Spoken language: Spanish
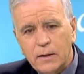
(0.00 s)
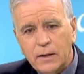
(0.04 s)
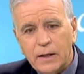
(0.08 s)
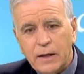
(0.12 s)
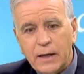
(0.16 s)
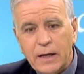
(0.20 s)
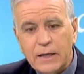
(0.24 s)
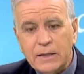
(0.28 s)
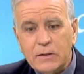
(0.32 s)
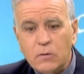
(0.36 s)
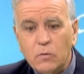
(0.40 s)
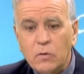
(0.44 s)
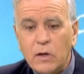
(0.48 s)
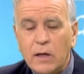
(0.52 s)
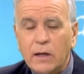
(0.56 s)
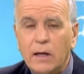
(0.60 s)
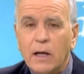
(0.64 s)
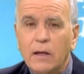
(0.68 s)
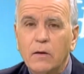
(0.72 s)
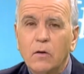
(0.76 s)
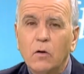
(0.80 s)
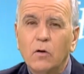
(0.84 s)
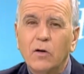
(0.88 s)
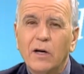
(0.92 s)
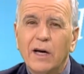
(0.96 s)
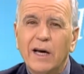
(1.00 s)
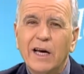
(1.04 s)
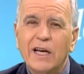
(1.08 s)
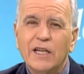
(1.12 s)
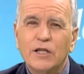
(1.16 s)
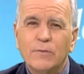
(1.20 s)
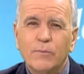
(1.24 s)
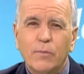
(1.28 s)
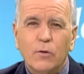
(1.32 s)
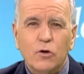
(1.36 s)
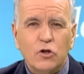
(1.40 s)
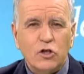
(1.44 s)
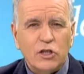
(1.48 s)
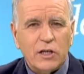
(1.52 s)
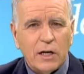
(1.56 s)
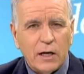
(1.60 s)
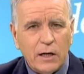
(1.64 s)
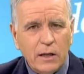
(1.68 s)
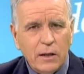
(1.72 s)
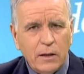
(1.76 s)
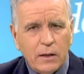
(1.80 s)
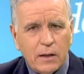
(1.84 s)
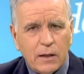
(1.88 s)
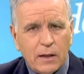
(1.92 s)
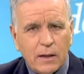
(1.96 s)
es una relación
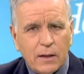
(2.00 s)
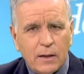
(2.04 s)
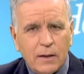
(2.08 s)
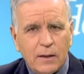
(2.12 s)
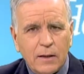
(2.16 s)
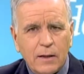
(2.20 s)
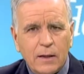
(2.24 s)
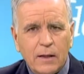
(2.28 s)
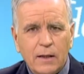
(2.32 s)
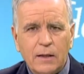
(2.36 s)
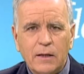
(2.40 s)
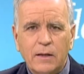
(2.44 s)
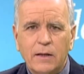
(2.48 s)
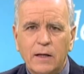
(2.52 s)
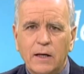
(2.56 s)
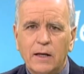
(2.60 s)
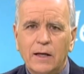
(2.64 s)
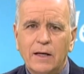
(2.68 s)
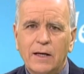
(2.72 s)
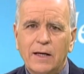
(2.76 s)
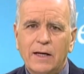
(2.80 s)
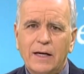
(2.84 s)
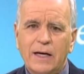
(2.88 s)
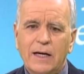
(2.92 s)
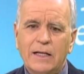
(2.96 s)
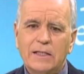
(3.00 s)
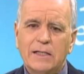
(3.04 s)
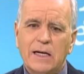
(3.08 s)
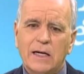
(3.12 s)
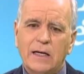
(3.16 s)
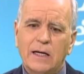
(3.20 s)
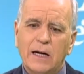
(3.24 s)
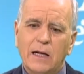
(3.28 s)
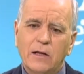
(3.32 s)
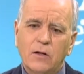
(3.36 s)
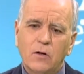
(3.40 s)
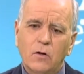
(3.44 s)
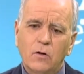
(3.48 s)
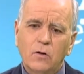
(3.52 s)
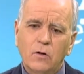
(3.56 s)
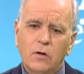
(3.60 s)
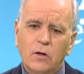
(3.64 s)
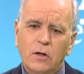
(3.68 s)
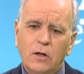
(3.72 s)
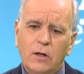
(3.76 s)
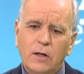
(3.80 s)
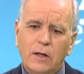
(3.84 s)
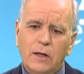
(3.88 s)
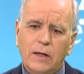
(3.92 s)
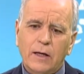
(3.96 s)
esponsalicia. Es decir, es la relación
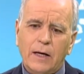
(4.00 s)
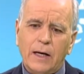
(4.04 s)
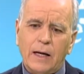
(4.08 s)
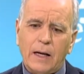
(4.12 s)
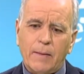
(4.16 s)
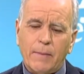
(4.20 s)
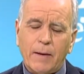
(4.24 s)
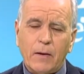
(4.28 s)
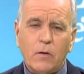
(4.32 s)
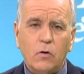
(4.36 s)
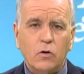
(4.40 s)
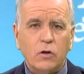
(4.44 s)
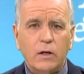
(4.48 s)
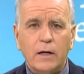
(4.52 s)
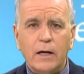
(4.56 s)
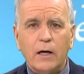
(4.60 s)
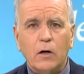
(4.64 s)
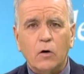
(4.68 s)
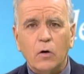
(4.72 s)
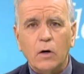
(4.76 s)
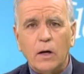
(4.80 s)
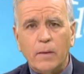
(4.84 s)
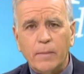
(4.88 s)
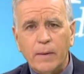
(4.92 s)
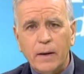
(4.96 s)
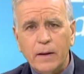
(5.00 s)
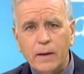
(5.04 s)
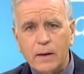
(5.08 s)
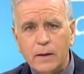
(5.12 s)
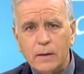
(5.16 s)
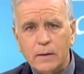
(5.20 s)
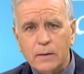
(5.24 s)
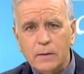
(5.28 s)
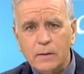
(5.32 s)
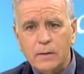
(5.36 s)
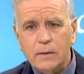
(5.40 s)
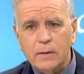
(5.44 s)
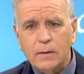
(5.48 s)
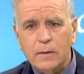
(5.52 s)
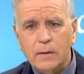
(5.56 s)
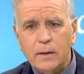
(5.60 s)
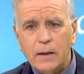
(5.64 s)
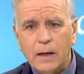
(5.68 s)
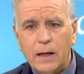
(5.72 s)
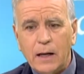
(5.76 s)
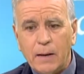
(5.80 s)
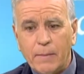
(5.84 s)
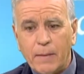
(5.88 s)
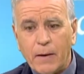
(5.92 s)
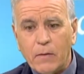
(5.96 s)
que el amado tiene con la amada.
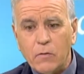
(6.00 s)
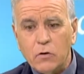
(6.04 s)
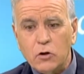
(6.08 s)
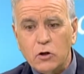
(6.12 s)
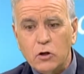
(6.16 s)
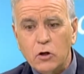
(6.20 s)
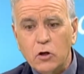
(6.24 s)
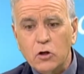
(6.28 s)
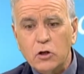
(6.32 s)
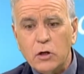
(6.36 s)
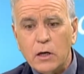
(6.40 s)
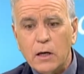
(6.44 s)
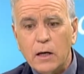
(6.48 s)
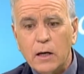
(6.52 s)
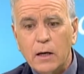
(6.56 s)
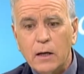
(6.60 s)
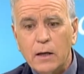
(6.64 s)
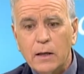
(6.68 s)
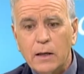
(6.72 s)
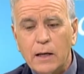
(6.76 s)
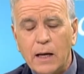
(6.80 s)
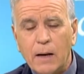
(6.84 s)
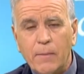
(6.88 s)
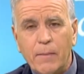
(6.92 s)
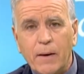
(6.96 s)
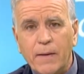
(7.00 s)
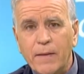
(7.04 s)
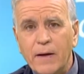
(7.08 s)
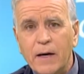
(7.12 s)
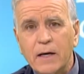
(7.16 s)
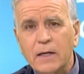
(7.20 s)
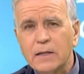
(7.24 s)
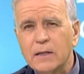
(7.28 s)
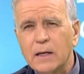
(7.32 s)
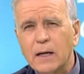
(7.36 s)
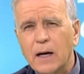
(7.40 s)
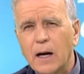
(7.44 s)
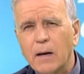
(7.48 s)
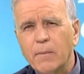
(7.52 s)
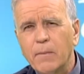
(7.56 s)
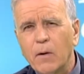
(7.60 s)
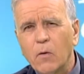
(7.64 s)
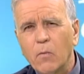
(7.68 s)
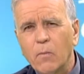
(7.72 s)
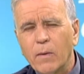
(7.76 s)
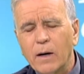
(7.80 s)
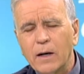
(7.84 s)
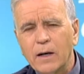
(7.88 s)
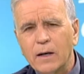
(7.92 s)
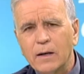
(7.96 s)
El amado es Dios, la amada es el alma
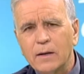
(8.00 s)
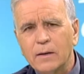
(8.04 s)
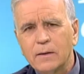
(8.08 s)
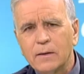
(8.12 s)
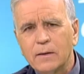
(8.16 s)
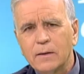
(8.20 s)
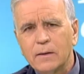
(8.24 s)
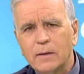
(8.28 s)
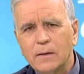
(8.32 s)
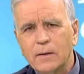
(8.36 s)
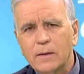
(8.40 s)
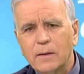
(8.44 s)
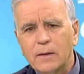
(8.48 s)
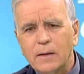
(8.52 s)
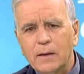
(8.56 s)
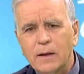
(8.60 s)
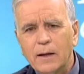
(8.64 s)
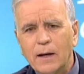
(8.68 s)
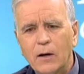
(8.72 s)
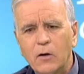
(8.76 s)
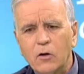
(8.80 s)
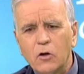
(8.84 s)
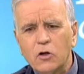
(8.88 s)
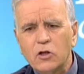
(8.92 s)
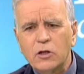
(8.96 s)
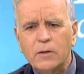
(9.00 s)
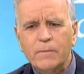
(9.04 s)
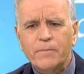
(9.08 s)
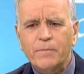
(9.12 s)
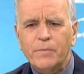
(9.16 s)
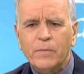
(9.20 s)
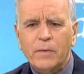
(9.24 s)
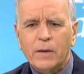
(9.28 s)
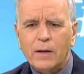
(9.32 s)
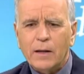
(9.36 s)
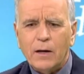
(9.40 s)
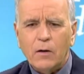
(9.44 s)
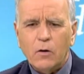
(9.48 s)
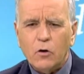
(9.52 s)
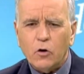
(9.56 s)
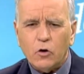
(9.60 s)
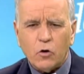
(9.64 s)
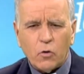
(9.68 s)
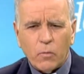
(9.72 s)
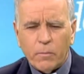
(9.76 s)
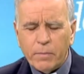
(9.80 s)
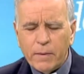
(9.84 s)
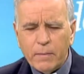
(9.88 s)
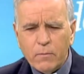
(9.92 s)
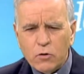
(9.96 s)
humana. Y claro, entonces
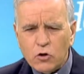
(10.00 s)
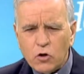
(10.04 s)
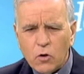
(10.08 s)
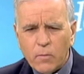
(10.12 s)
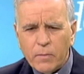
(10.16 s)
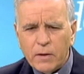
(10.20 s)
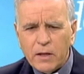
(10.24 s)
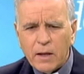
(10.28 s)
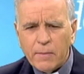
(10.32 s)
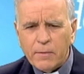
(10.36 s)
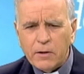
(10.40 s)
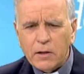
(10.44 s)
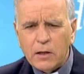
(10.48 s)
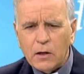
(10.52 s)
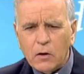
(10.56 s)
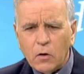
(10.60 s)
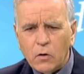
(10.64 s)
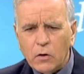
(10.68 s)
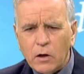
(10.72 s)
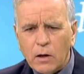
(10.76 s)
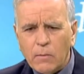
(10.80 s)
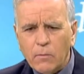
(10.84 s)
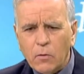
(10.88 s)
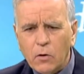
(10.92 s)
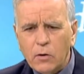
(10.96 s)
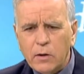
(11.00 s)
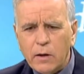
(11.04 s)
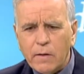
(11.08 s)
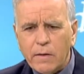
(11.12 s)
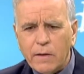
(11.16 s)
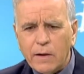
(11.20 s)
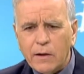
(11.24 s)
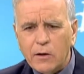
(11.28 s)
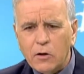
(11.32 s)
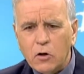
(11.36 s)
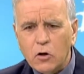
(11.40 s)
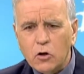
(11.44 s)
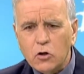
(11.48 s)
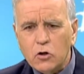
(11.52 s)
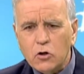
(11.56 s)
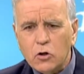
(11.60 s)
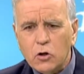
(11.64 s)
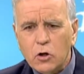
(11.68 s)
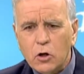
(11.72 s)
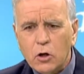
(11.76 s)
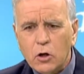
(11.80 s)
rompemos completamente con el molde del Dios